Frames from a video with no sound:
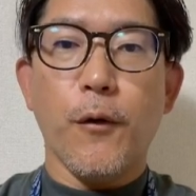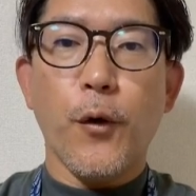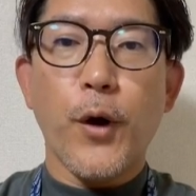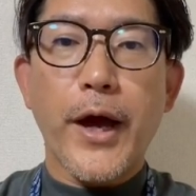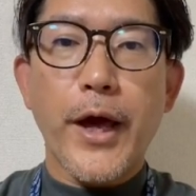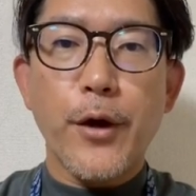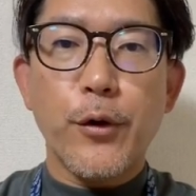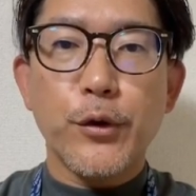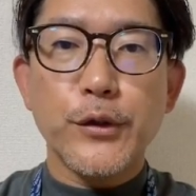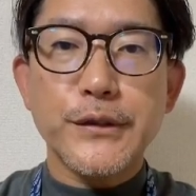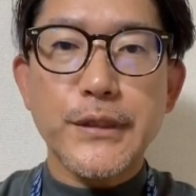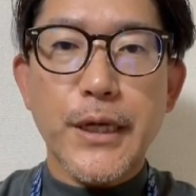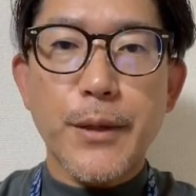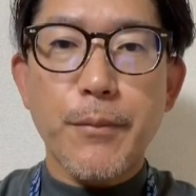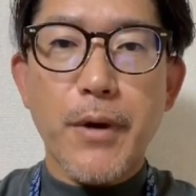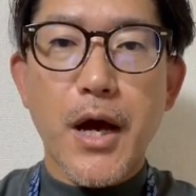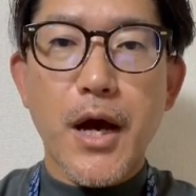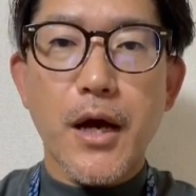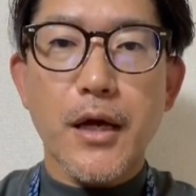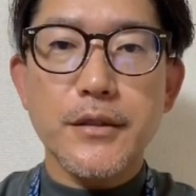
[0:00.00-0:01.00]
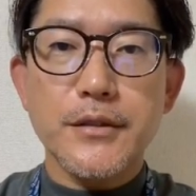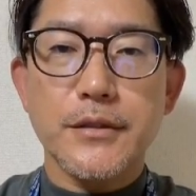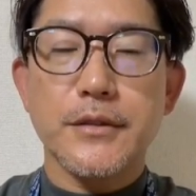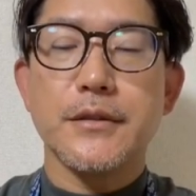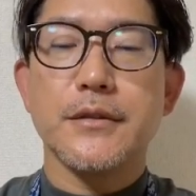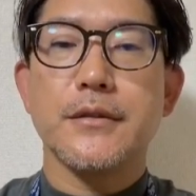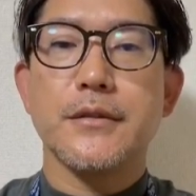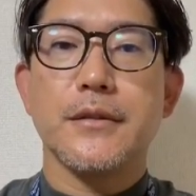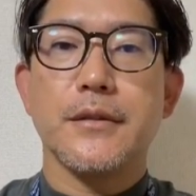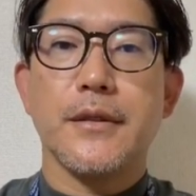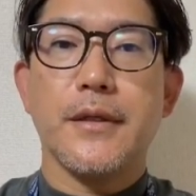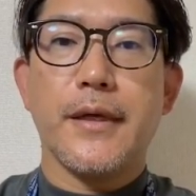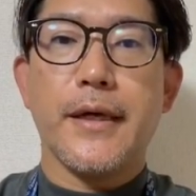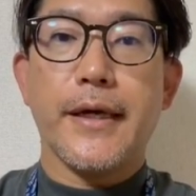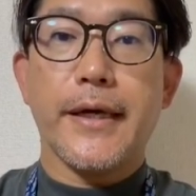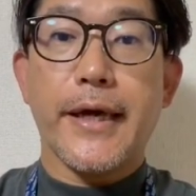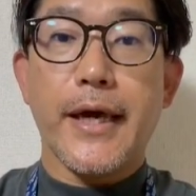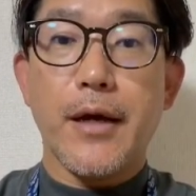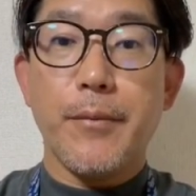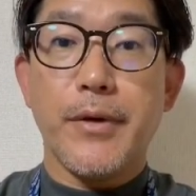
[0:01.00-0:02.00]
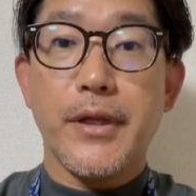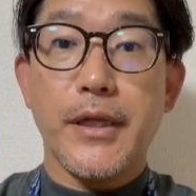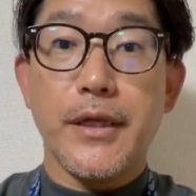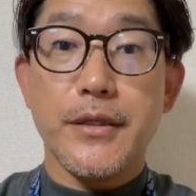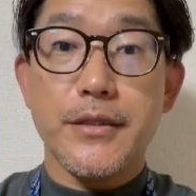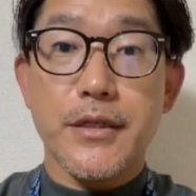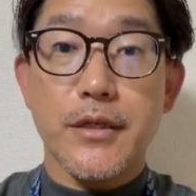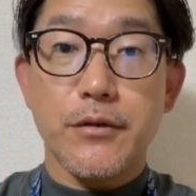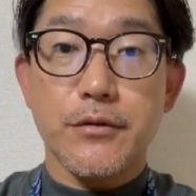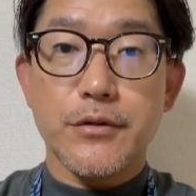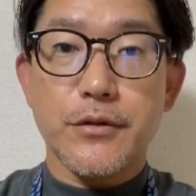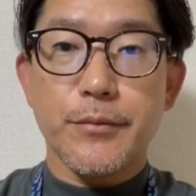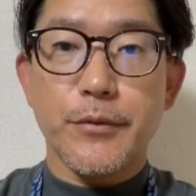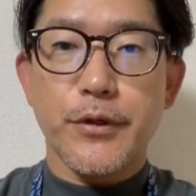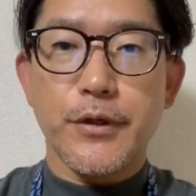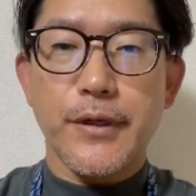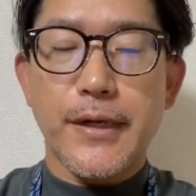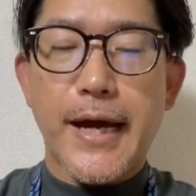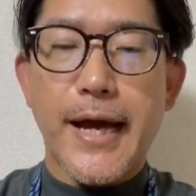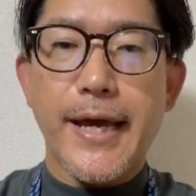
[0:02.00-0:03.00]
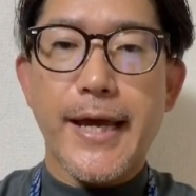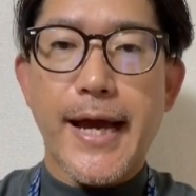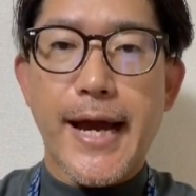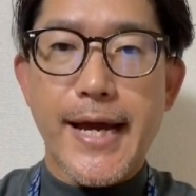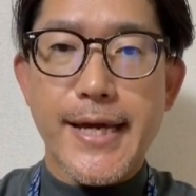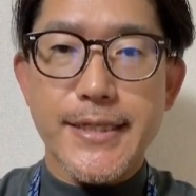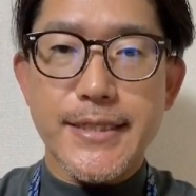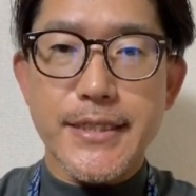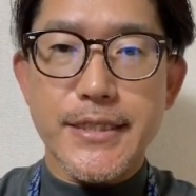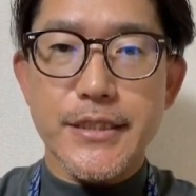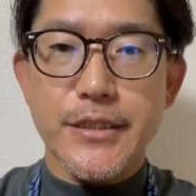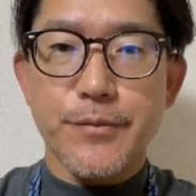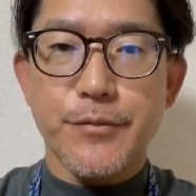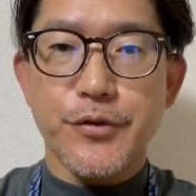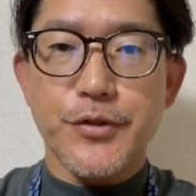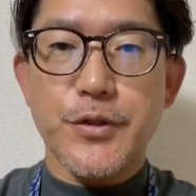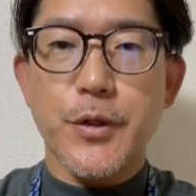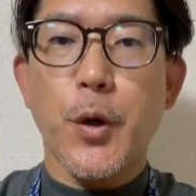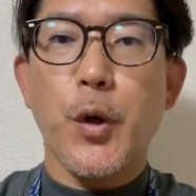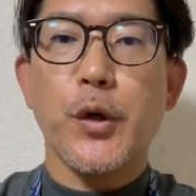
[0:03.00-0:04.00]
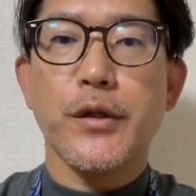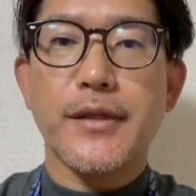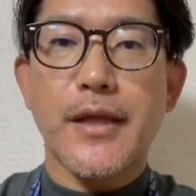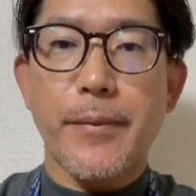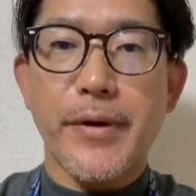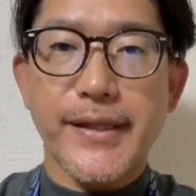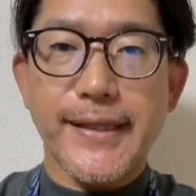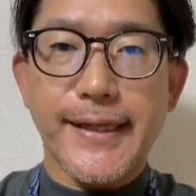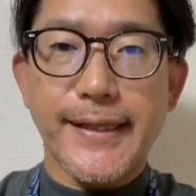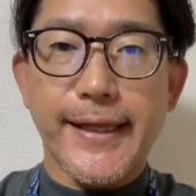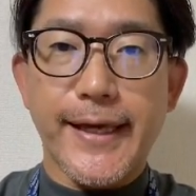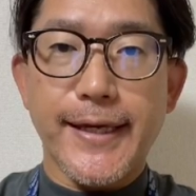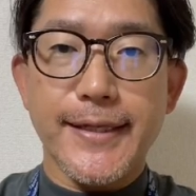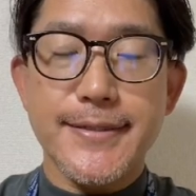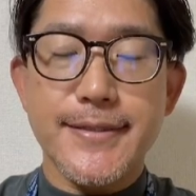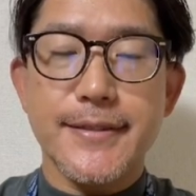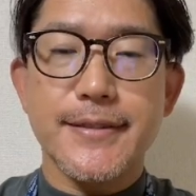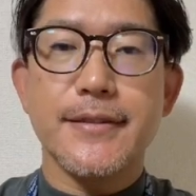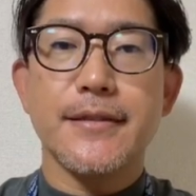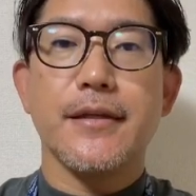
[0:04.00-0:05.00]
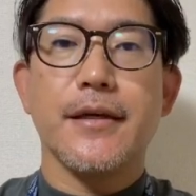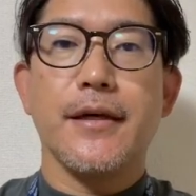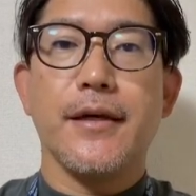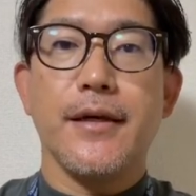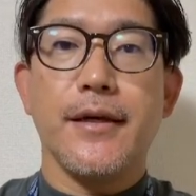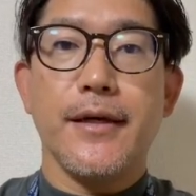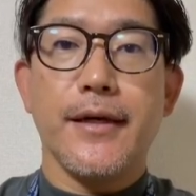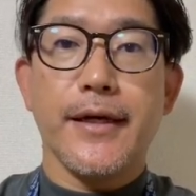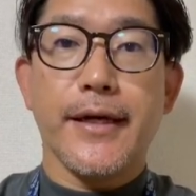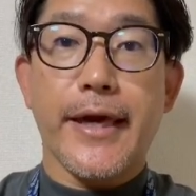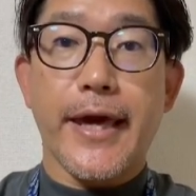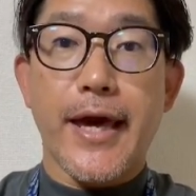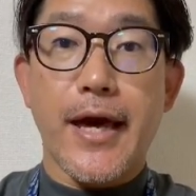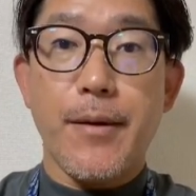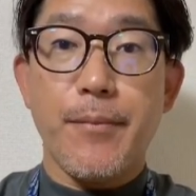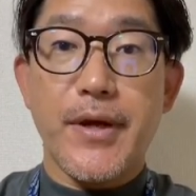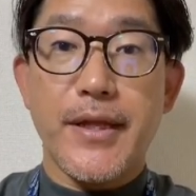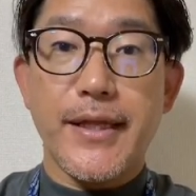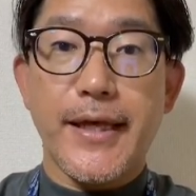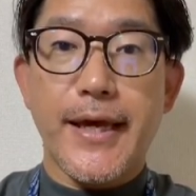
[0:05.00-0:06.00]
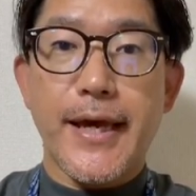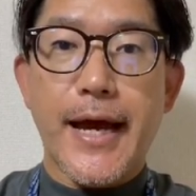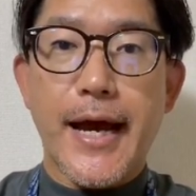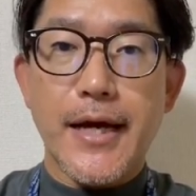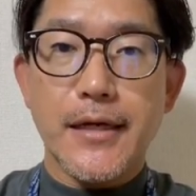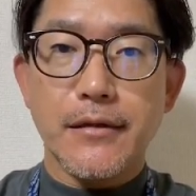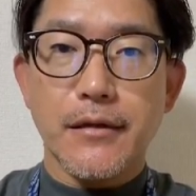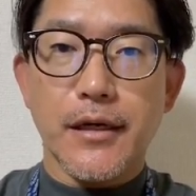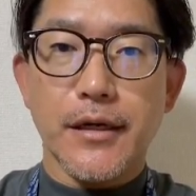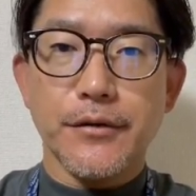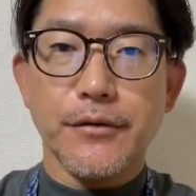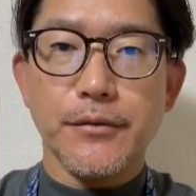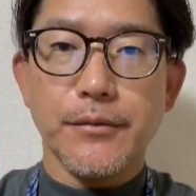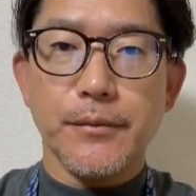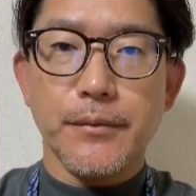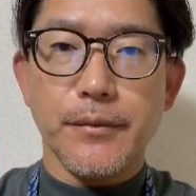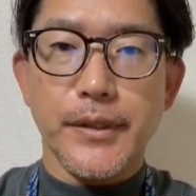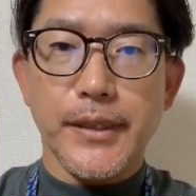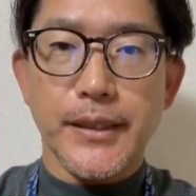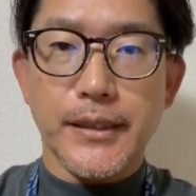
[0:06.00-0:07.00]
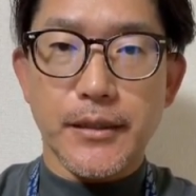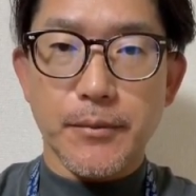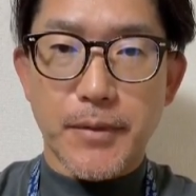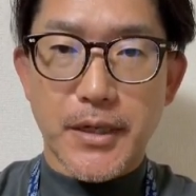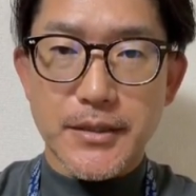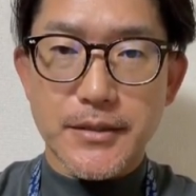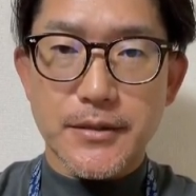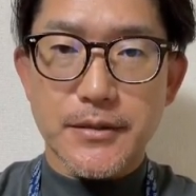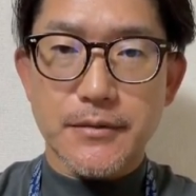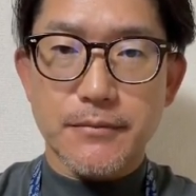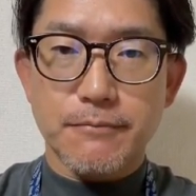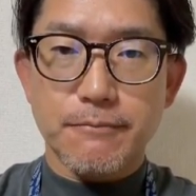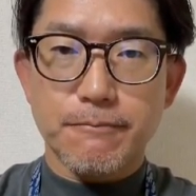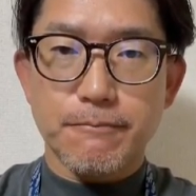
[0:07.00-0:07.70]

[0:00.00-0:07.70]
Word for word: はようございますケアマネージャーを紡ぐ会愛知支部長田畑ですケアマネあるあるいきます